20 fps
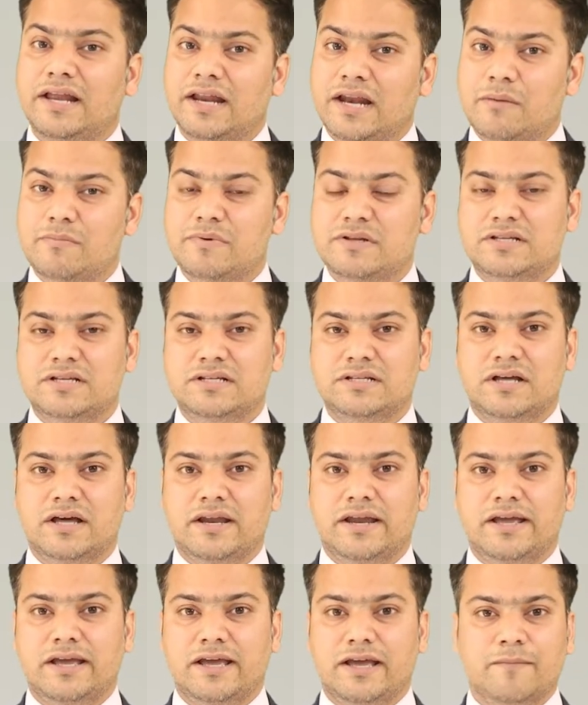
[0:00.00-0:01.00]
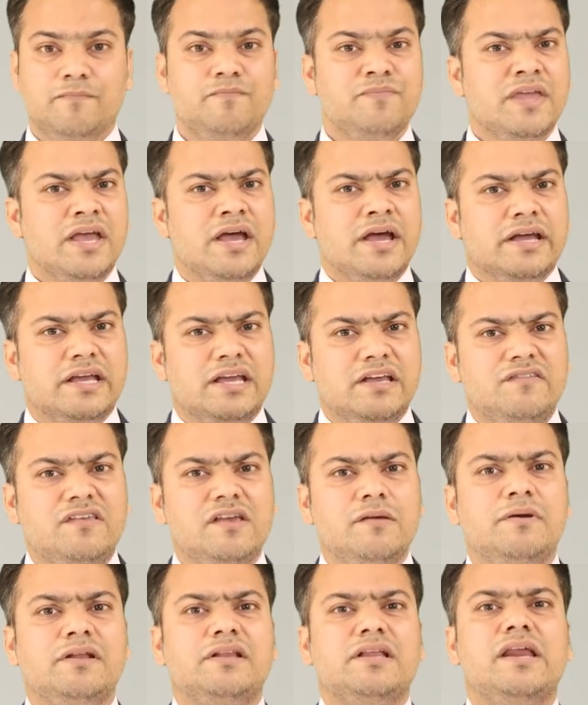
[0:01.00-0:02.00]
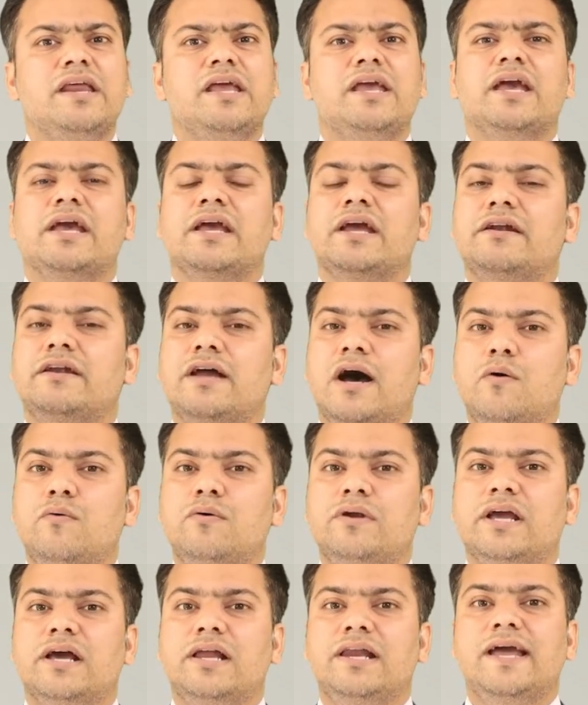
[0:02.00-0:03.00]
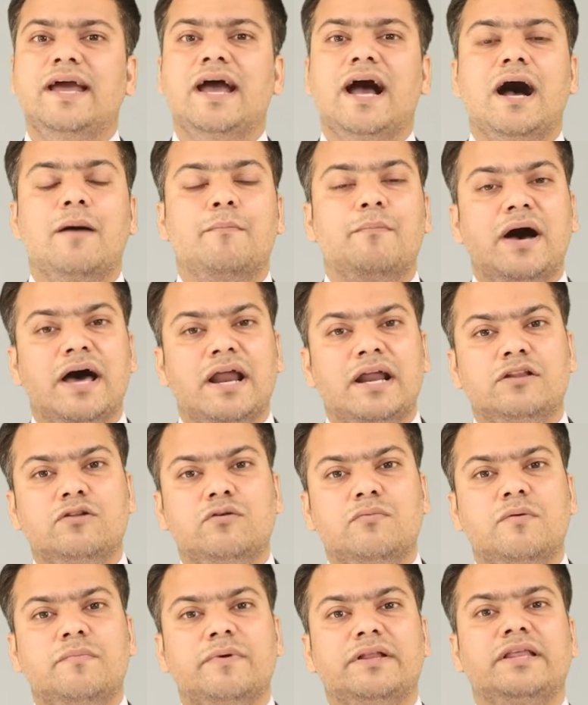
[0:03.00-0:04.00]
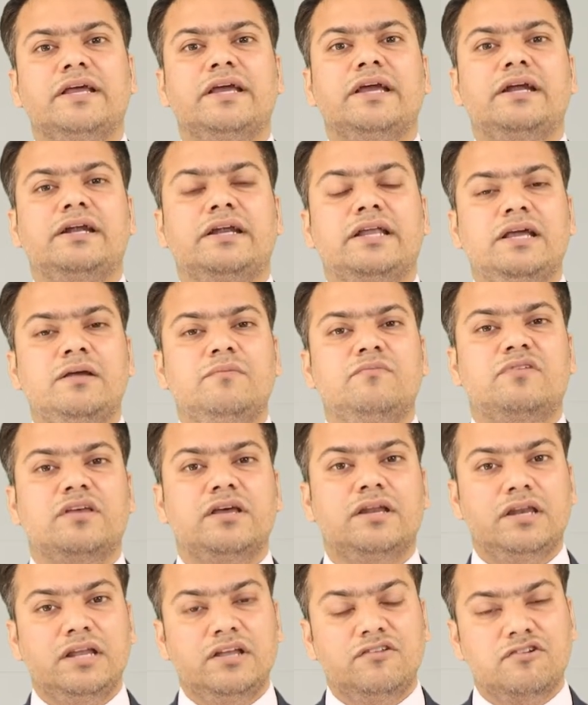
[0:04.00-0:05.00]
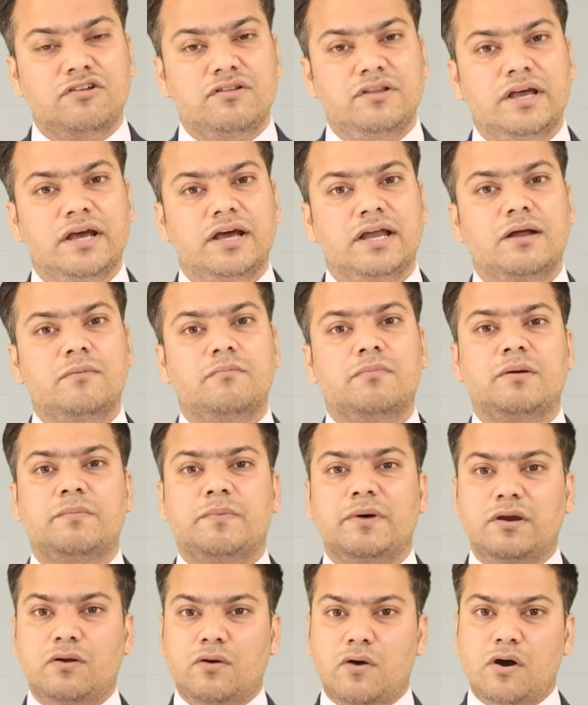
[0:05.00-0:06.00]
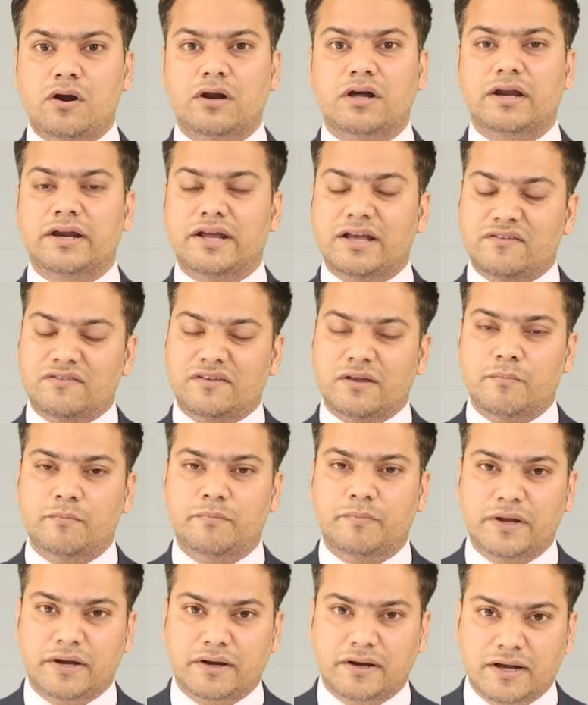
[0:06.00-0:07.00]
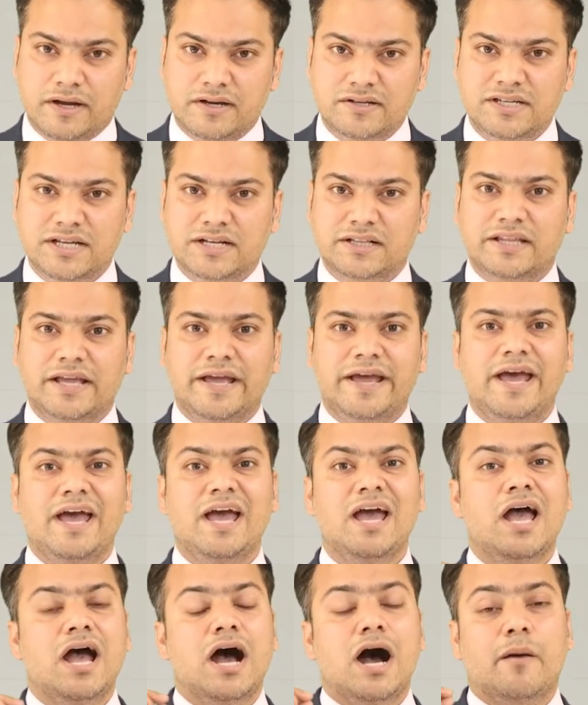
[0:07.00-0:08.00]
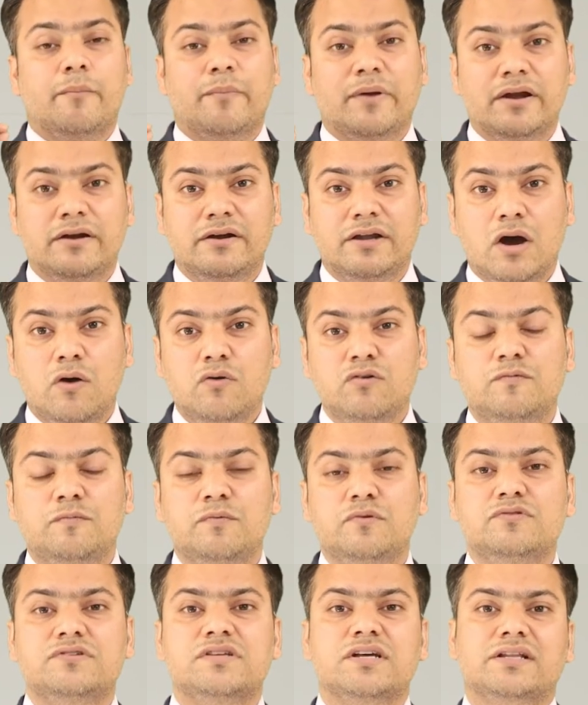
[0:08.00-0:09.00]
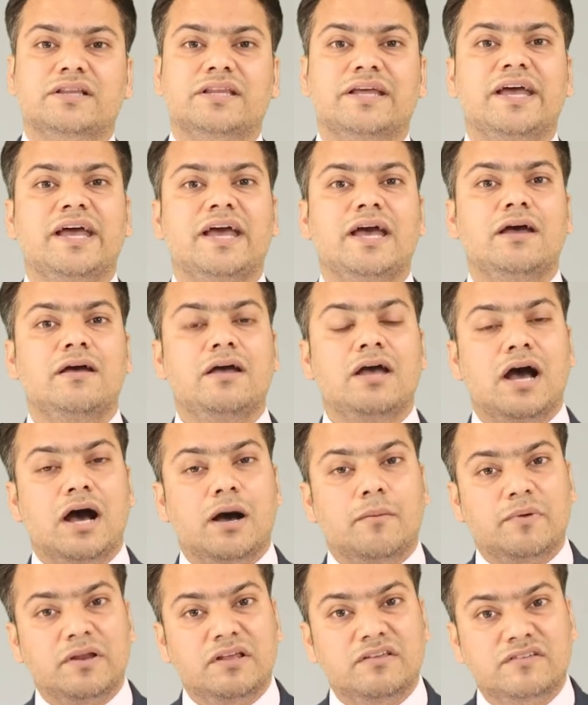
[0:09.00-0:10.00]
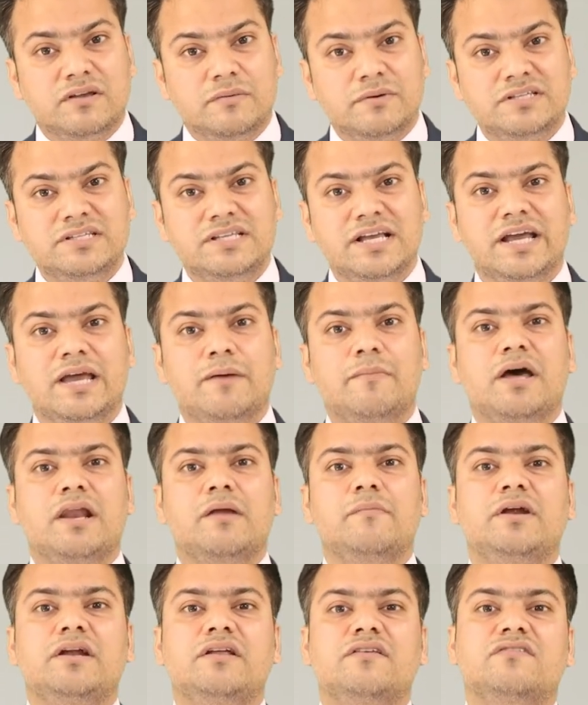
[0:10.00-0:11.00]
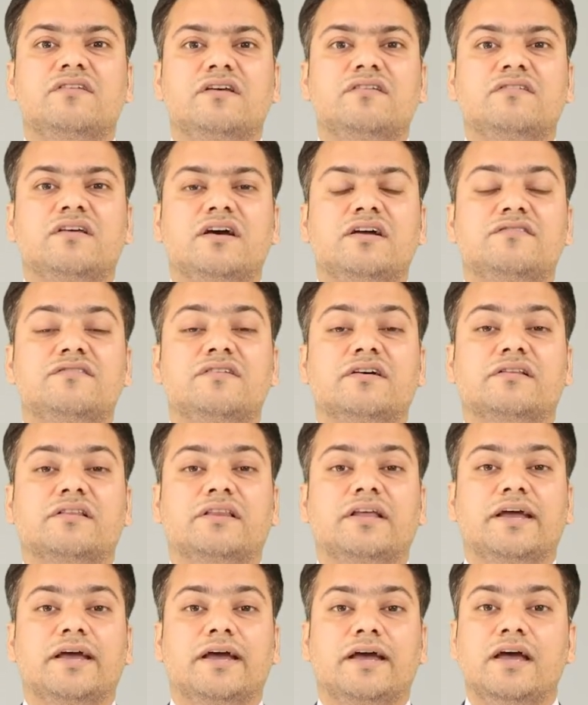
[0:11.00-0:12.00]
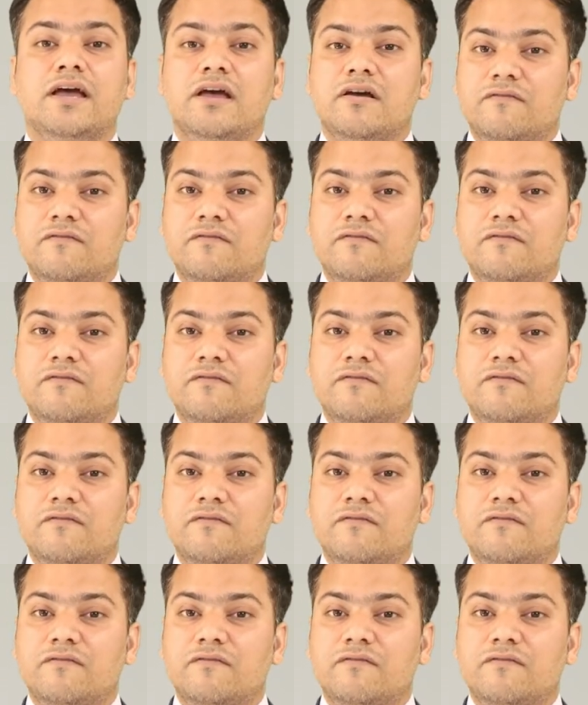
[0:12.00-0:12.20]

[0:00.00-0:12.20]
लेना पसंद करेंगे किसी भी तरीके के डाउट के लिए आप भारत होम्योपैथी की टीम से नीचे दिए गए नंबर पर कॉल करके संपर्क कर सकते हैं अपने डाउट्स पूछ सकते हैं अपनी समस्या के बारे में डिस्कस कर सकते हैं